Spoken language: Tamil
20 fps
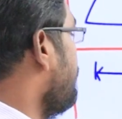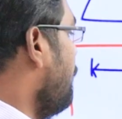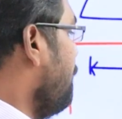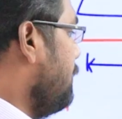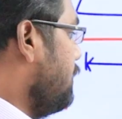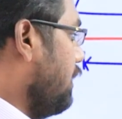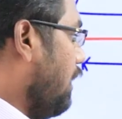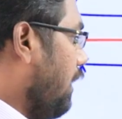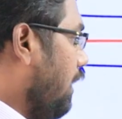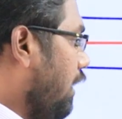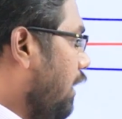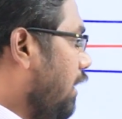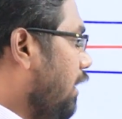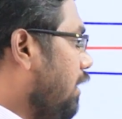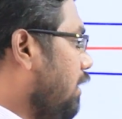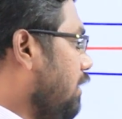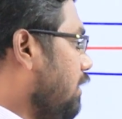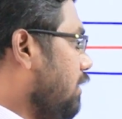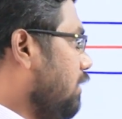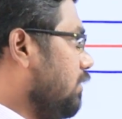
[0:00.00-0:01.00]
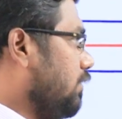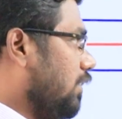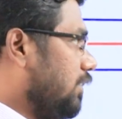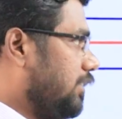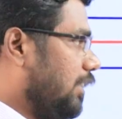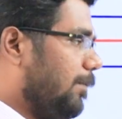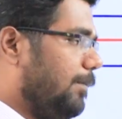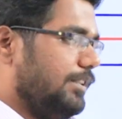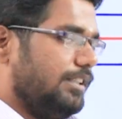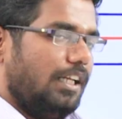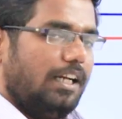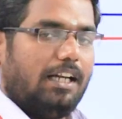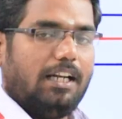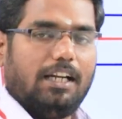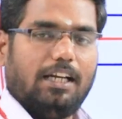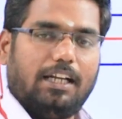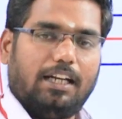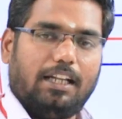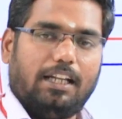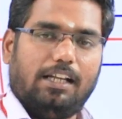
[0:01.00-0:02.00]
செமி சர்க்கிள் ஸோ செமி
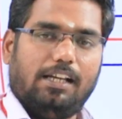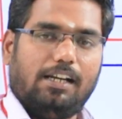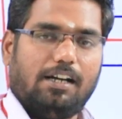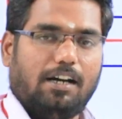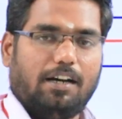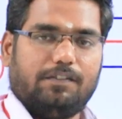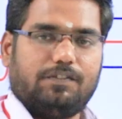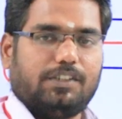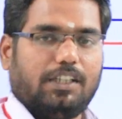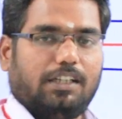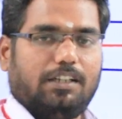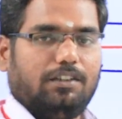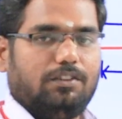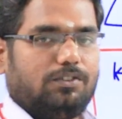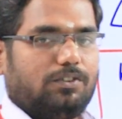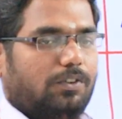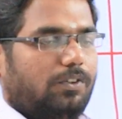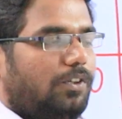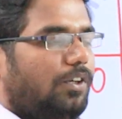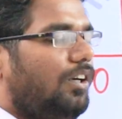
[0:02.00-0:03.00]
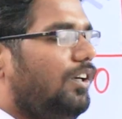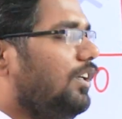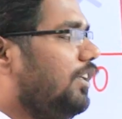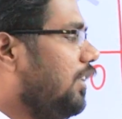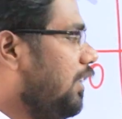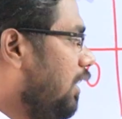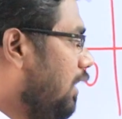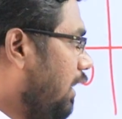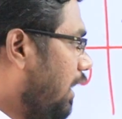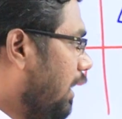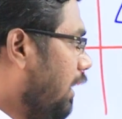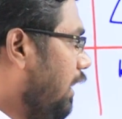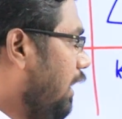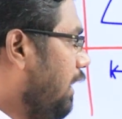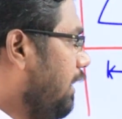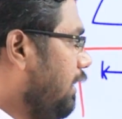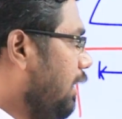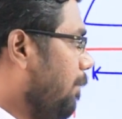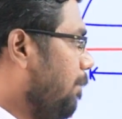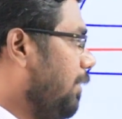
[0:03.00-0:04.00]
சர்க்கிளுங்கிறது ஹாஃப் சர்க்கிள்னு சொன்னோம்
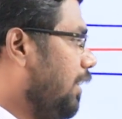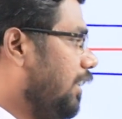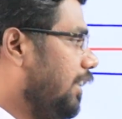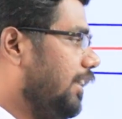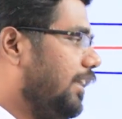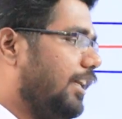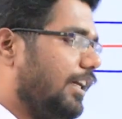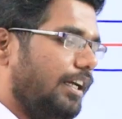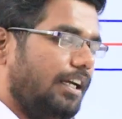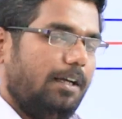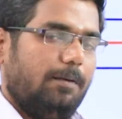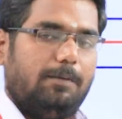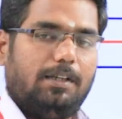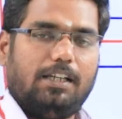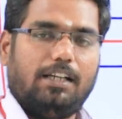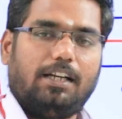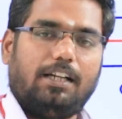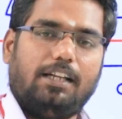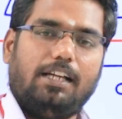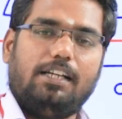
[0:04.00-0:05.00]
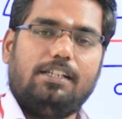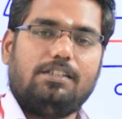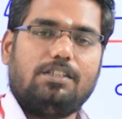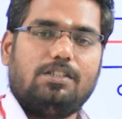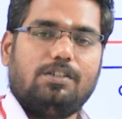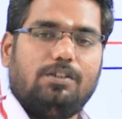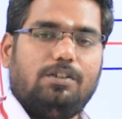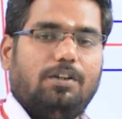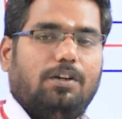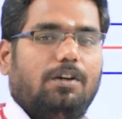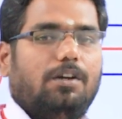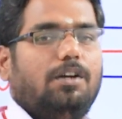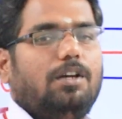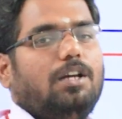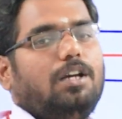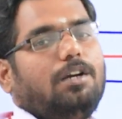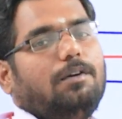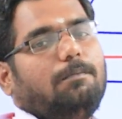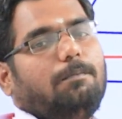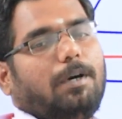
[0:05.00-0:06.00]
அதிலேருந்து எப்படி எடுக்கிறாங்க அப்படிங்கிறத என்ன செஞ்சுக்கிட்டோம்
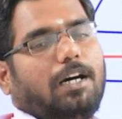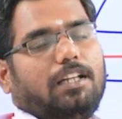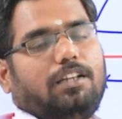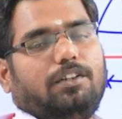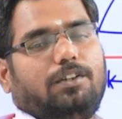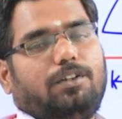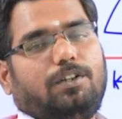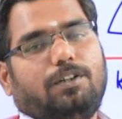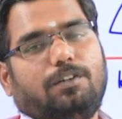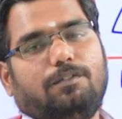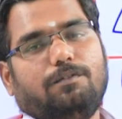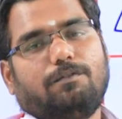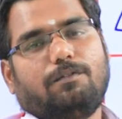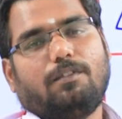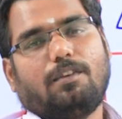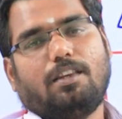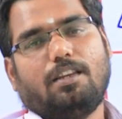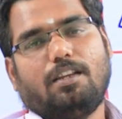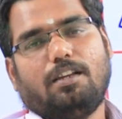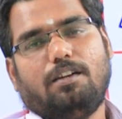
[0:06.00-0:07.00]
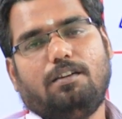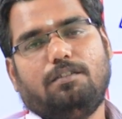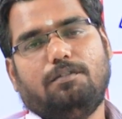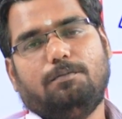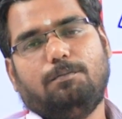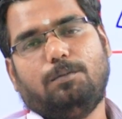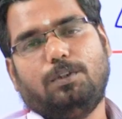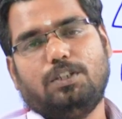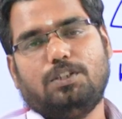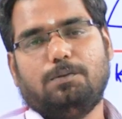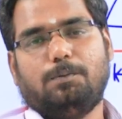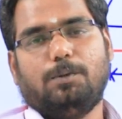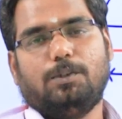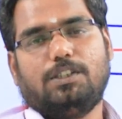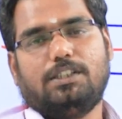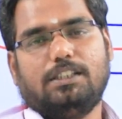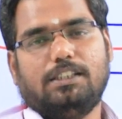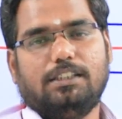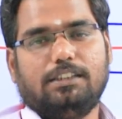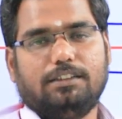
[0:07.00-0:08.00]
பார்த்துக்கிட்டோம் முடிஞ்சு
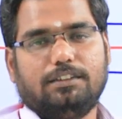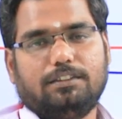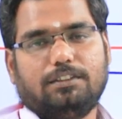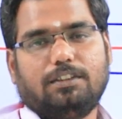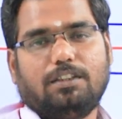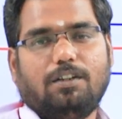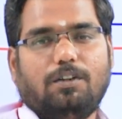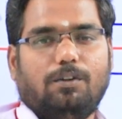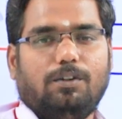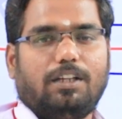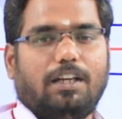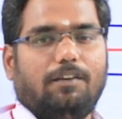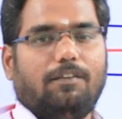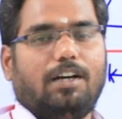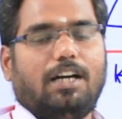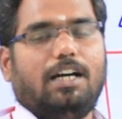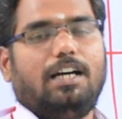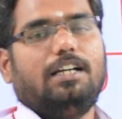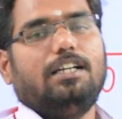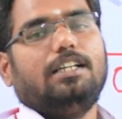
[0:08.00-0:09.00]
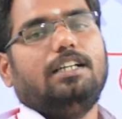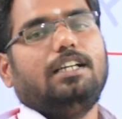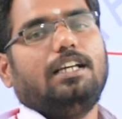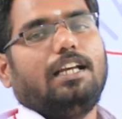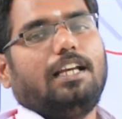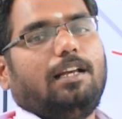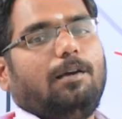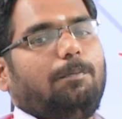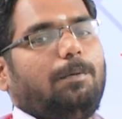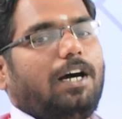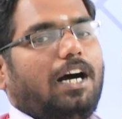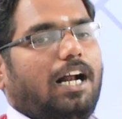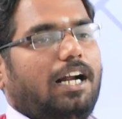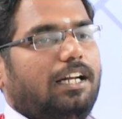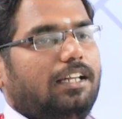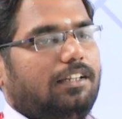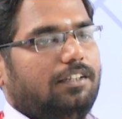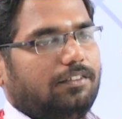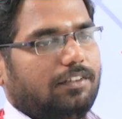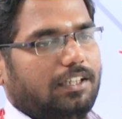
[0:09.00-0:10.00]
போச்சு ஓகேவா இப்போ
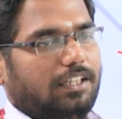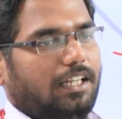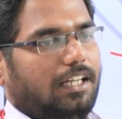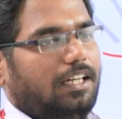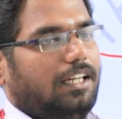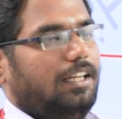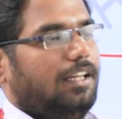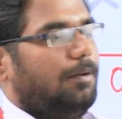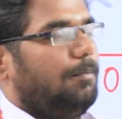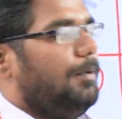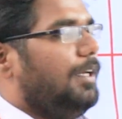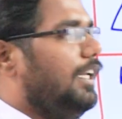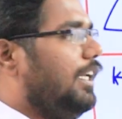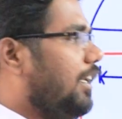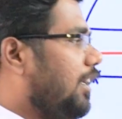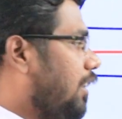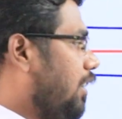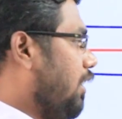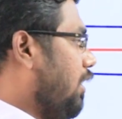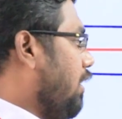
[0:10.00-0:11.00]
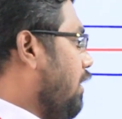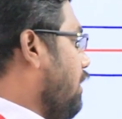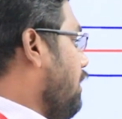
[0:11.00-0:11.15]
அடுத்து வந்து என்னது அப்படின்னா